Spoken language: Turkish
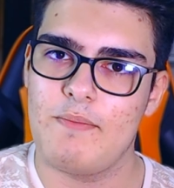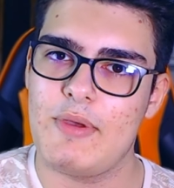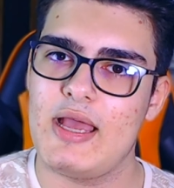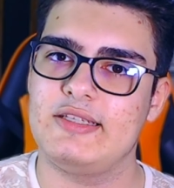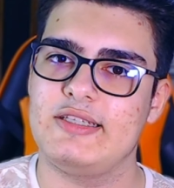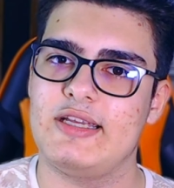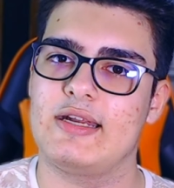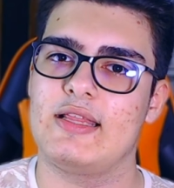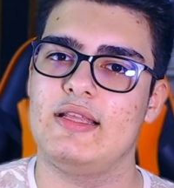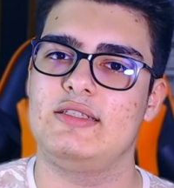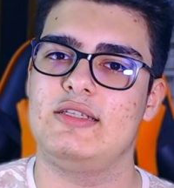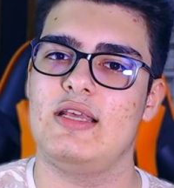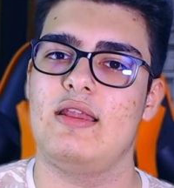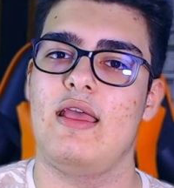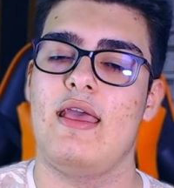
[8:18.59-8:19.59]
Bence
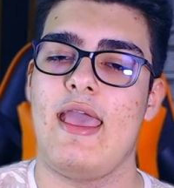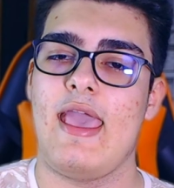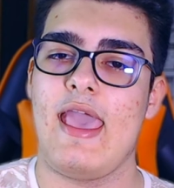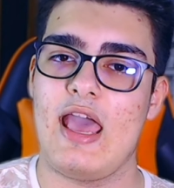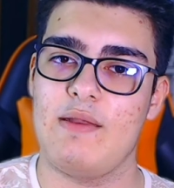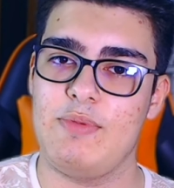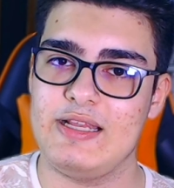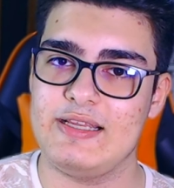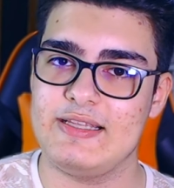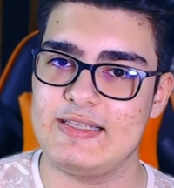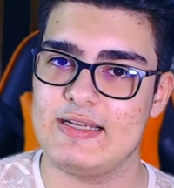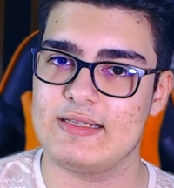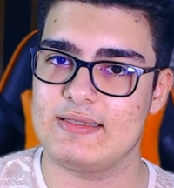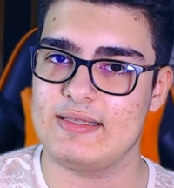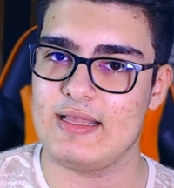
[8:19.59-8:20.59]
arkadaşlar eğer
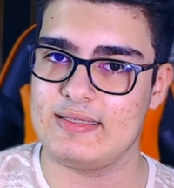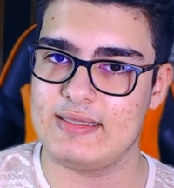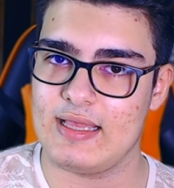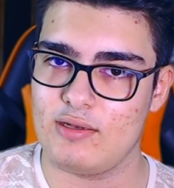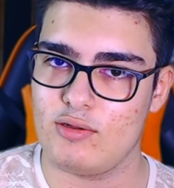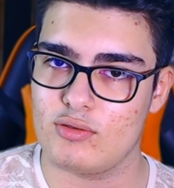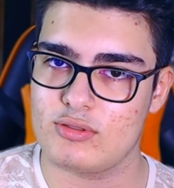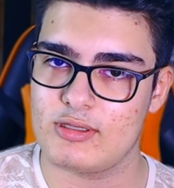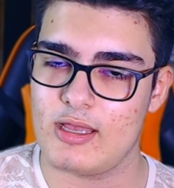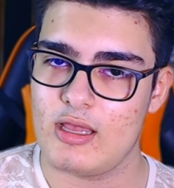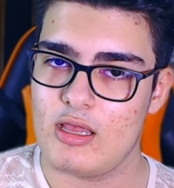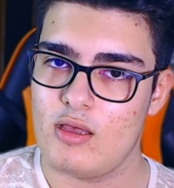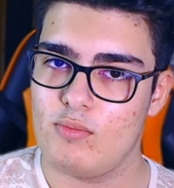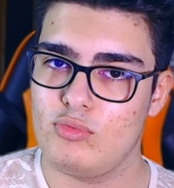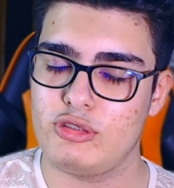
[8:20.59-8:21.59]
bilgisayarınız
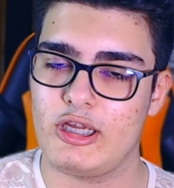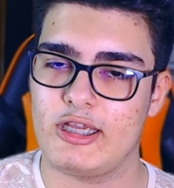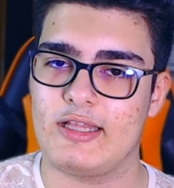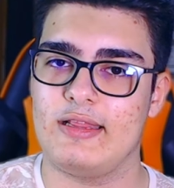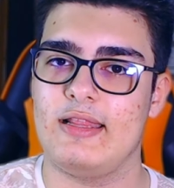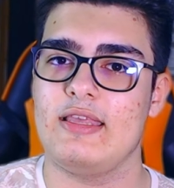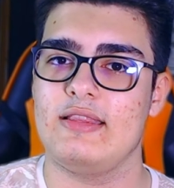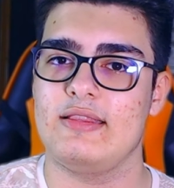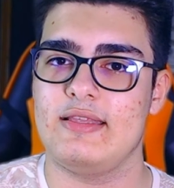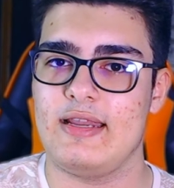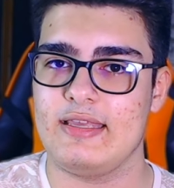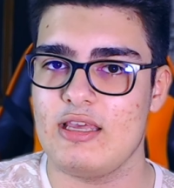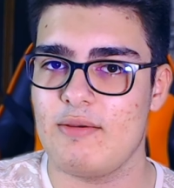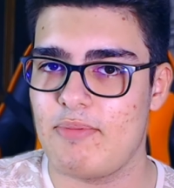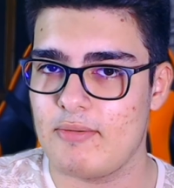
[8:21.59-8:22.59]
destekliyorsa bu şekilde
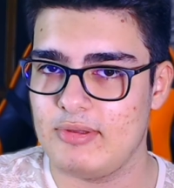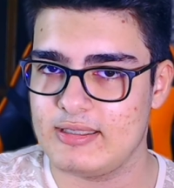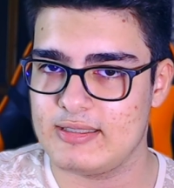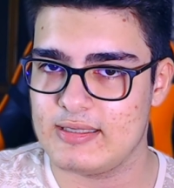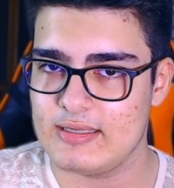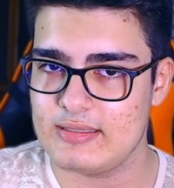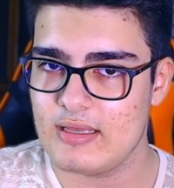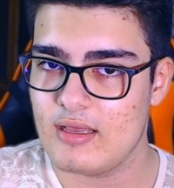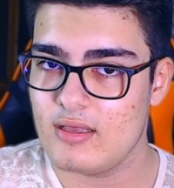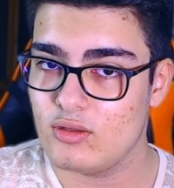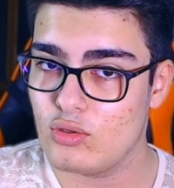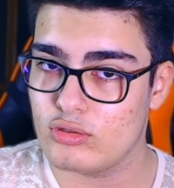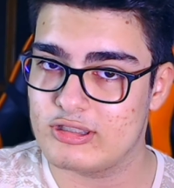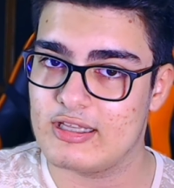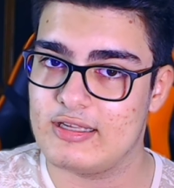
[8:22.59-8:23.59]
direkt yapabilirsiniz
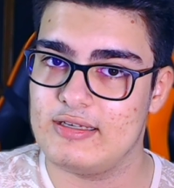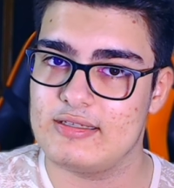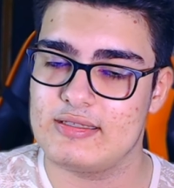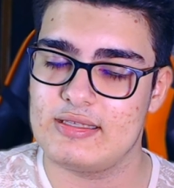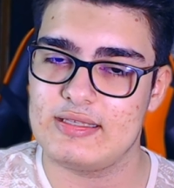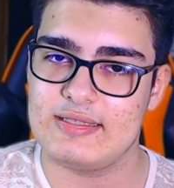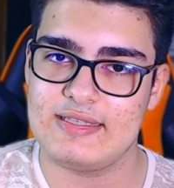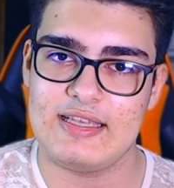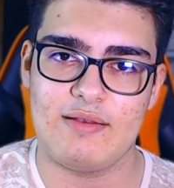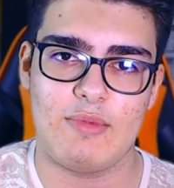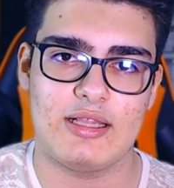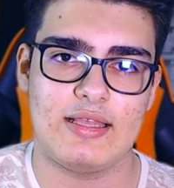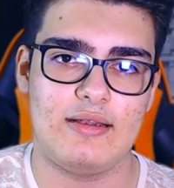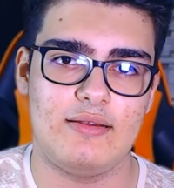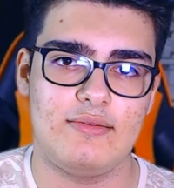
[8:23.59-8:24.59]
dosyalarınızı
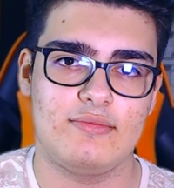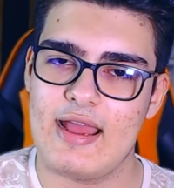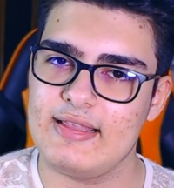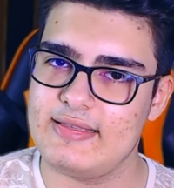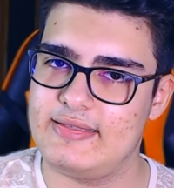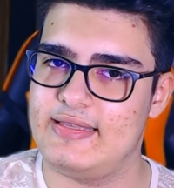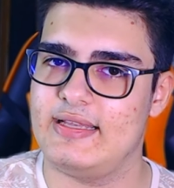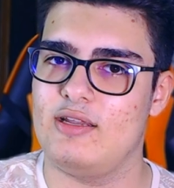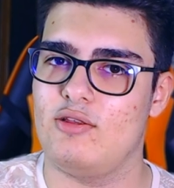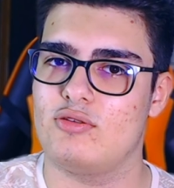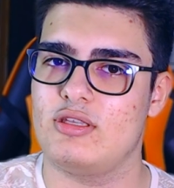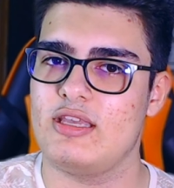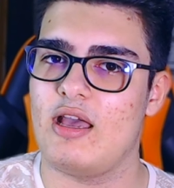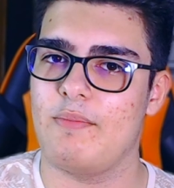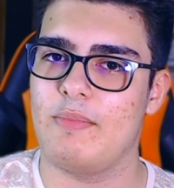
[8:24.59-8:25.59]
silmeden eğer
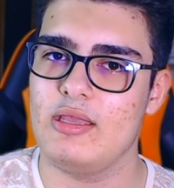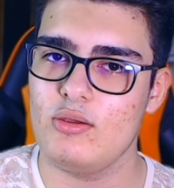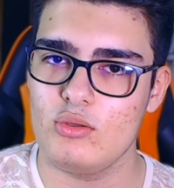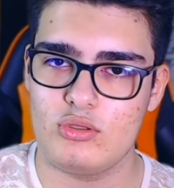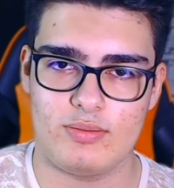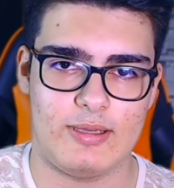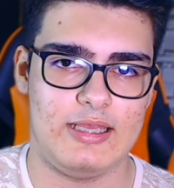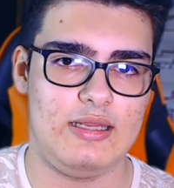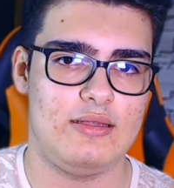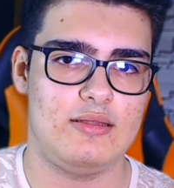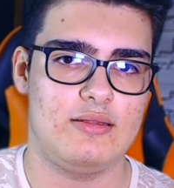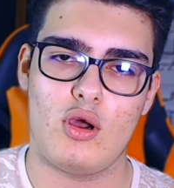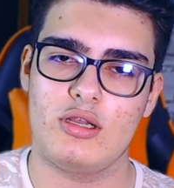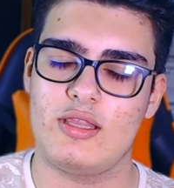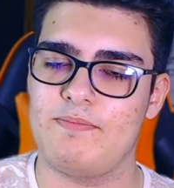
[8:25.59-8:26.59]
destekliyorsa yapmayı unutmayın.
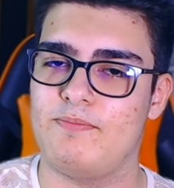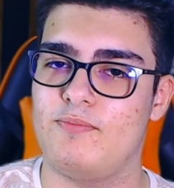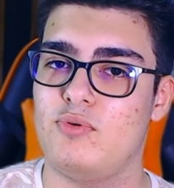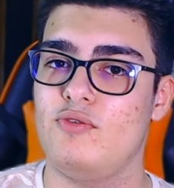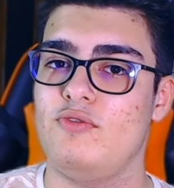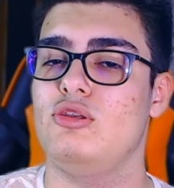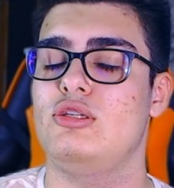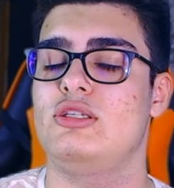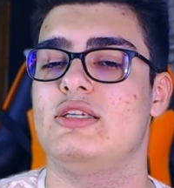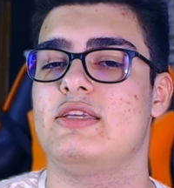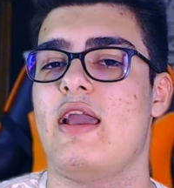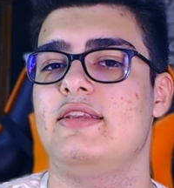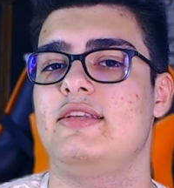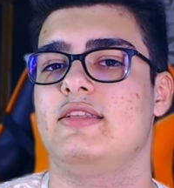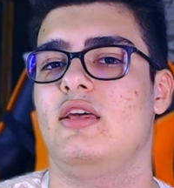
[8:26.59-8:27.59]
Bu arada bu video
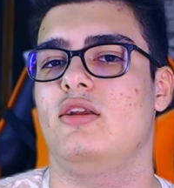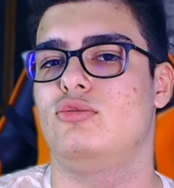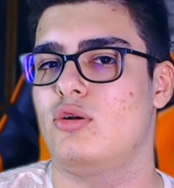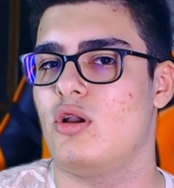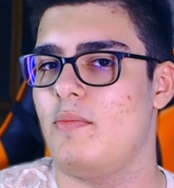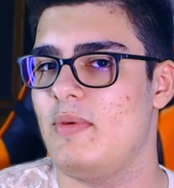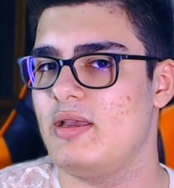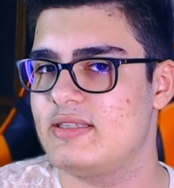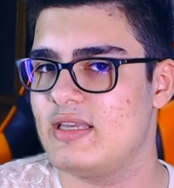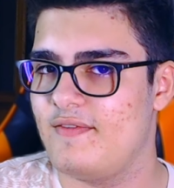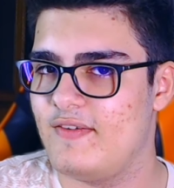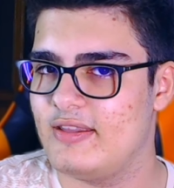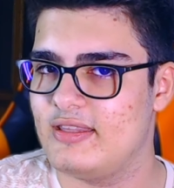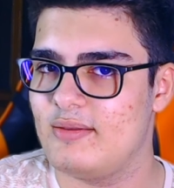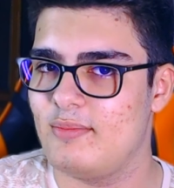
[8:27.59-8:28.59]
için gerçekten çok emek
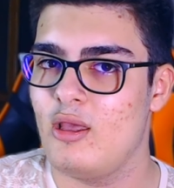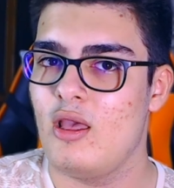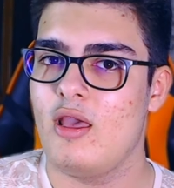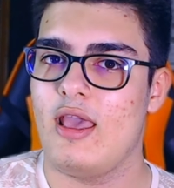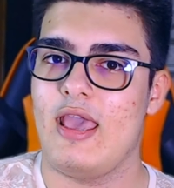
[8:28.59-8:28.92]
sarf ettim.